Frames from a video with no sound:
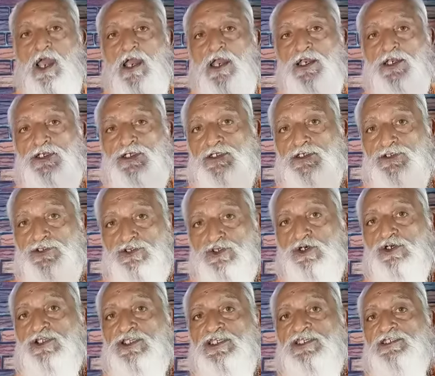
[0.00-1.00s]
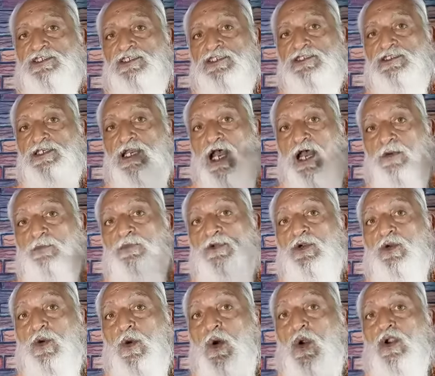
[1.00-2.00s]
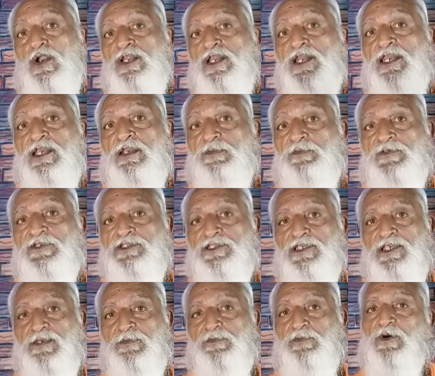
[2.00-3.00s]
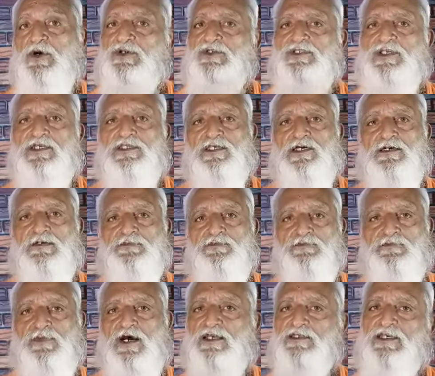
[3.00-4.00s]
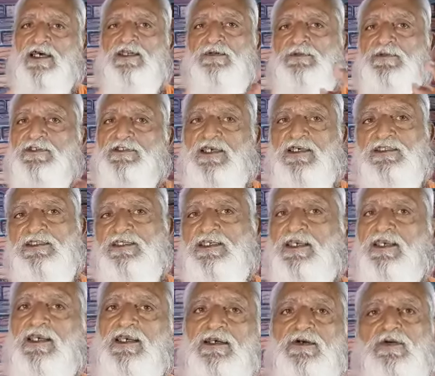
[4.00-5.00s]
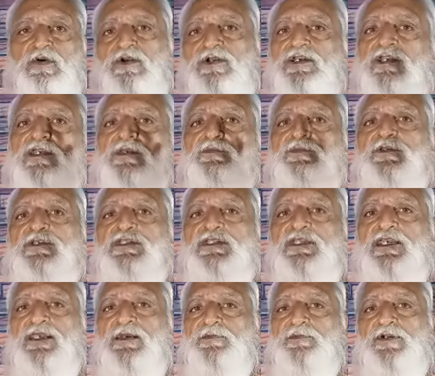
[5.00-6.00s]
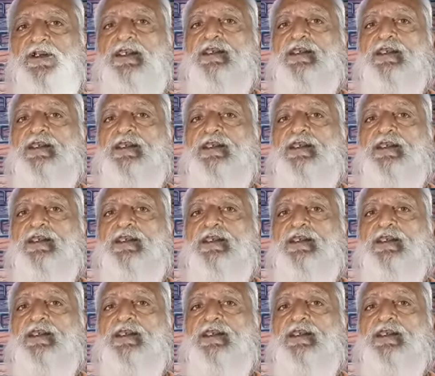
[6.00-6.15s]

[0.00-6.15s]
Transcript: चौथी चीज़ हम कोल्ड ड्रिंक पीते हैं बहुत ज़्यादा बाजार में जाते हैं कोल्ड ड्रिंक पीते हैं बड़ी